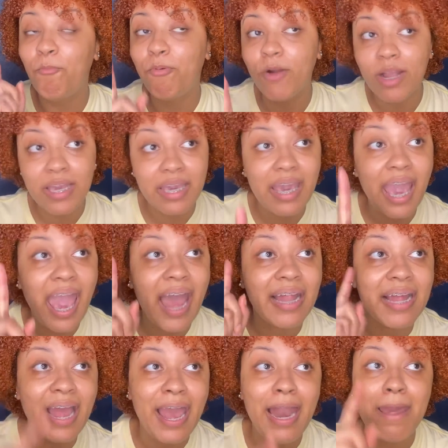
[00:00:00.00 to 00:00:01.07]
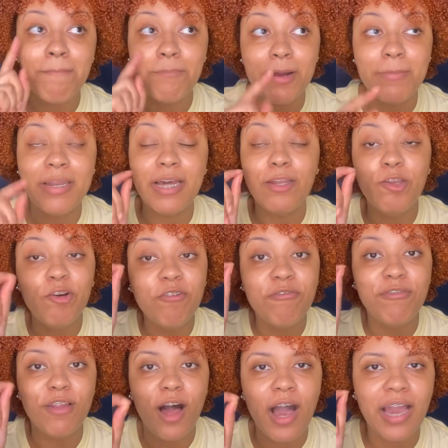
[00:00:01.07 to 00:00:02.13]
Porque a da Ellen Pamela, no
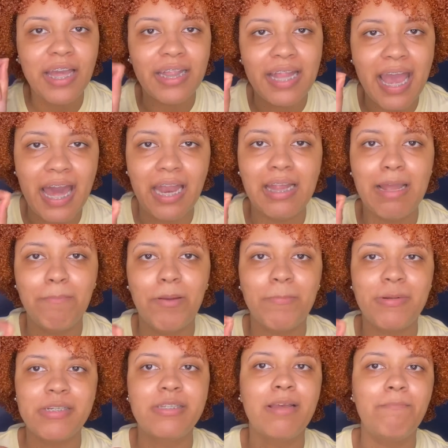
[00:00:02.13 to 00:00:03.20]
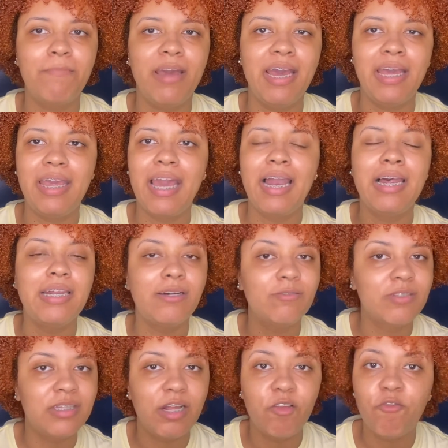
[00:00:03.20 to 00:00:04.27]
vlog dela, dá pra perceber que ela
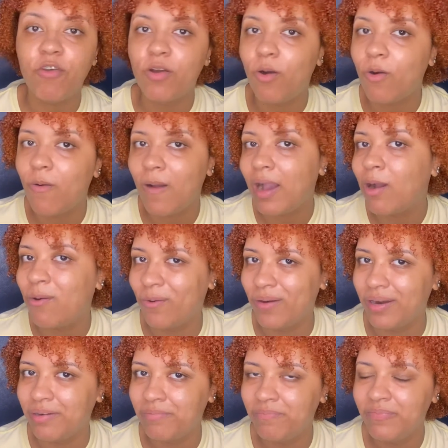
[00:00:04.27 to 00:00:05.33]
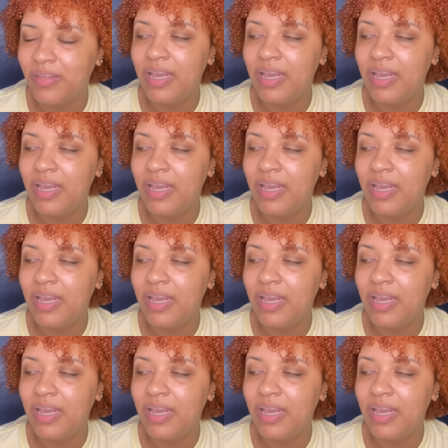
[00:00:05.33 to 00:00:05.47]
não se identificou com a cor.